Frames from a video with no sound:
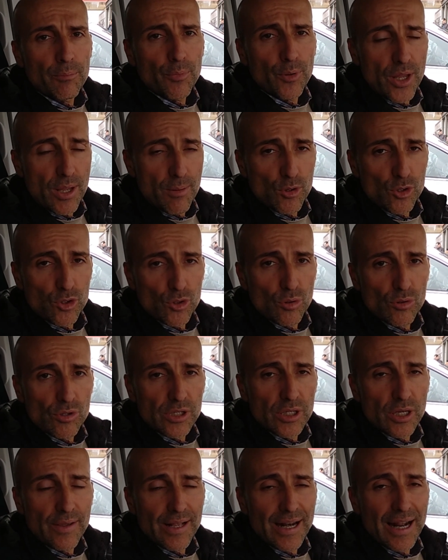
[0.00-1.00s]
podemos
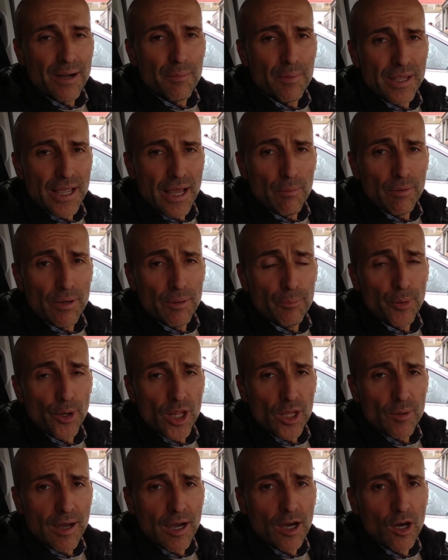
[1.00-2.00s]
considerar viable.
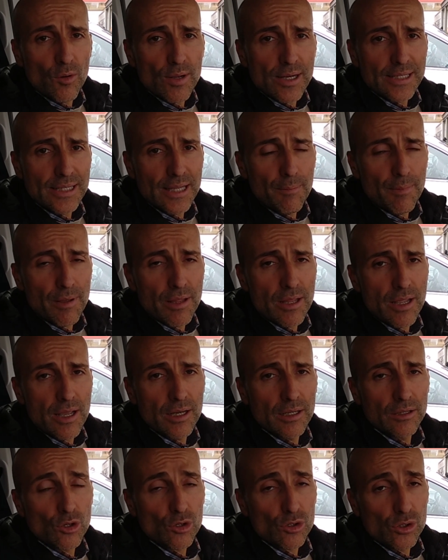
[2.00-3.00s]
Por debajo de esta
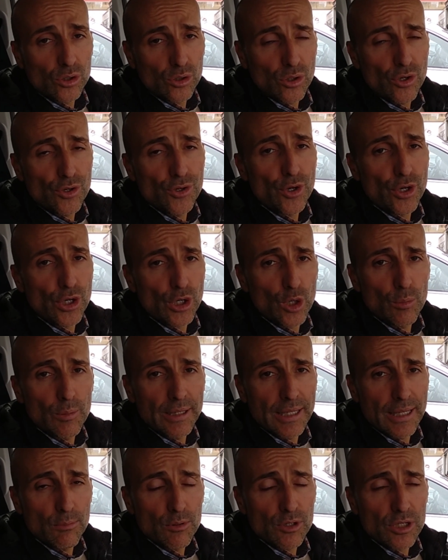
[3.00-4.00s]
media nosotros no
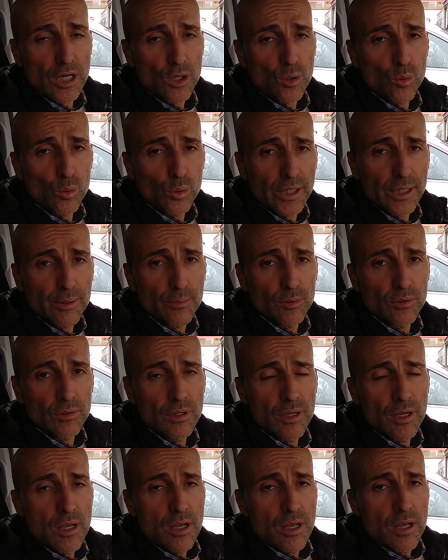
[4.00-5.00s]
recomendamos el cultivo.
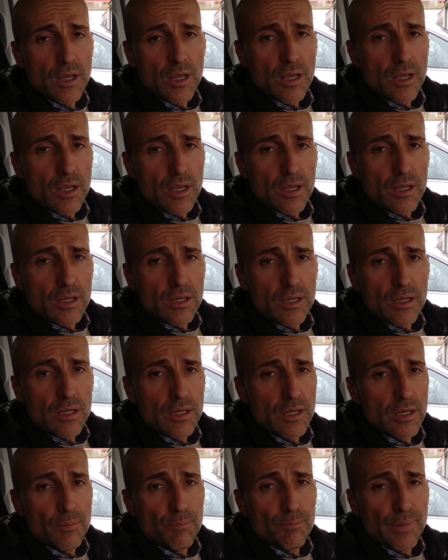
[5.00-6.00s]

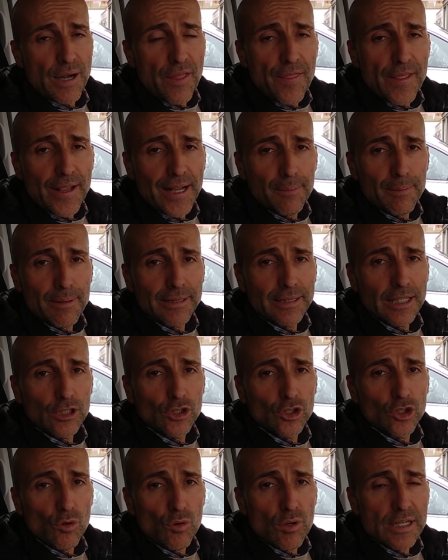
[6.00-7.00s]
Y
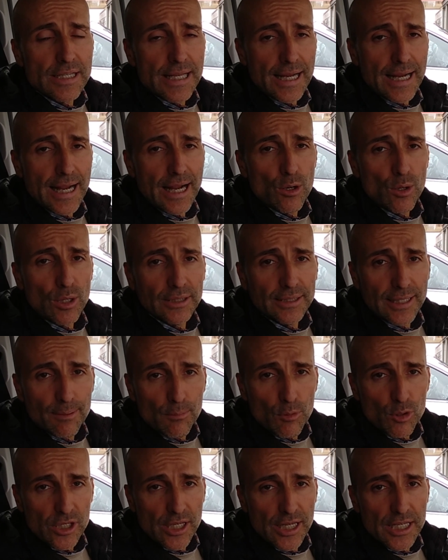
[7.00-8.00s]
prácticamente todo el secano que
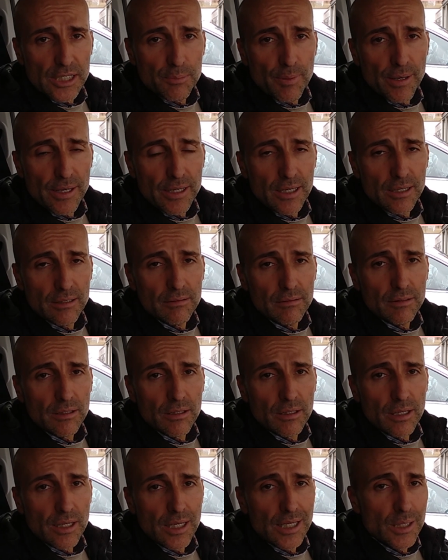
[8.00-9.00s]
tenemos en España
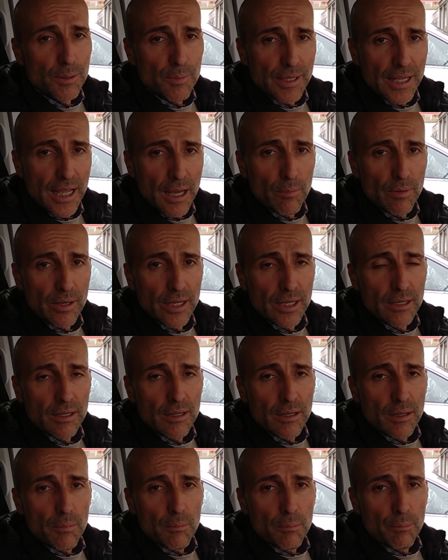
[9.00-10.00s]
es viable
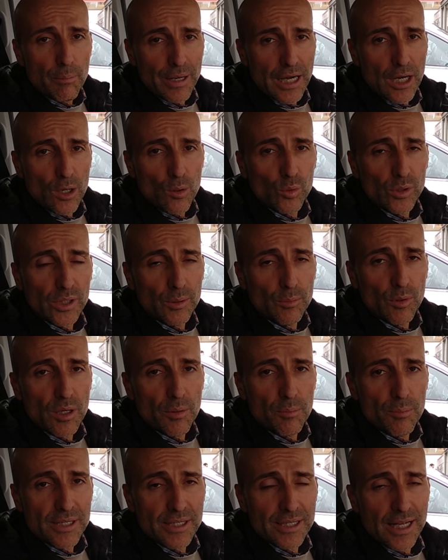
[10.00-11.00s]
para el cultivo
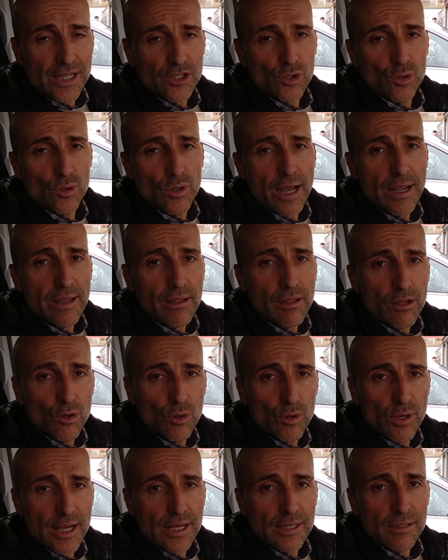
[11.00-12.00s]
del pistacho. Hay
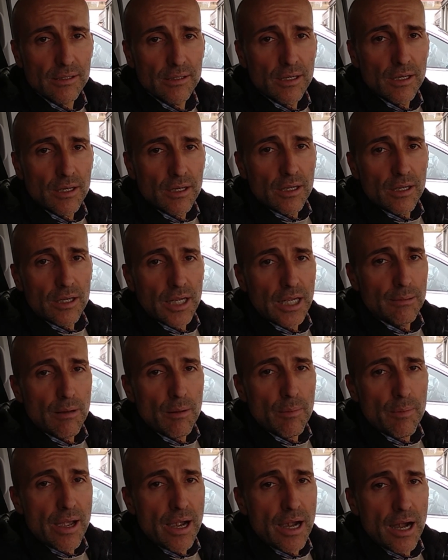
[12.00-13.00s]
zonas que
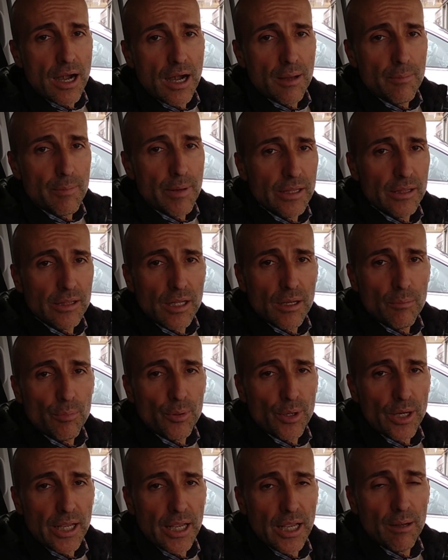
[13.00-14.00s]
me vienen a la mente,
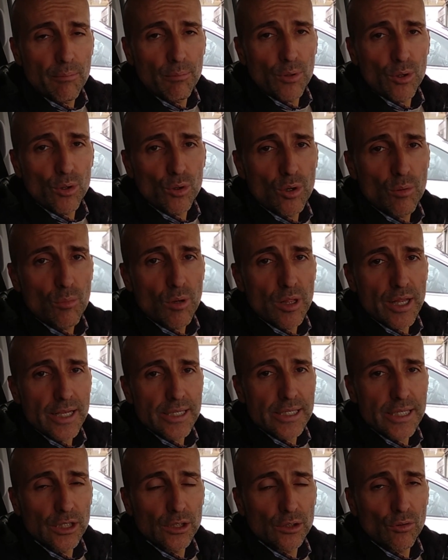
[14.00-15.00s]
por ejemplo, como el
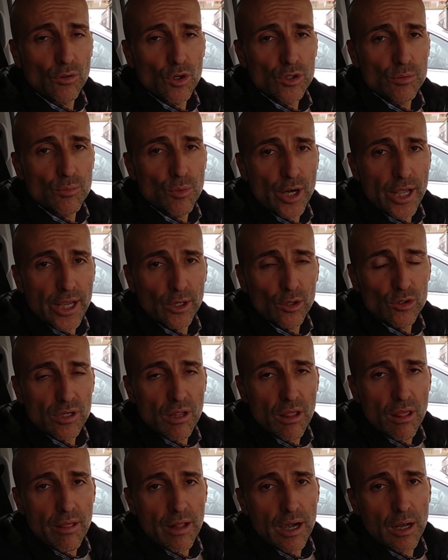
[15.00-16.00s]
desierto de los
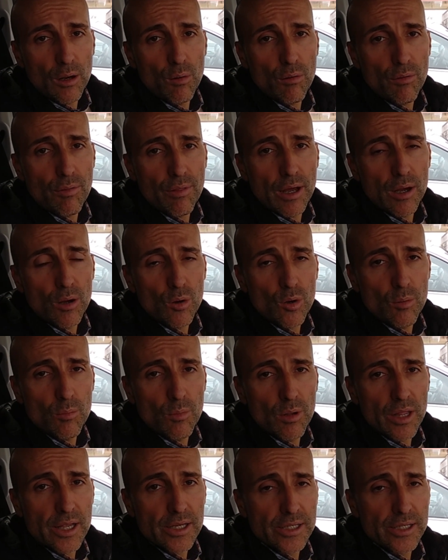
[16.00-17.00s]
Monegros en Zaragoza o como el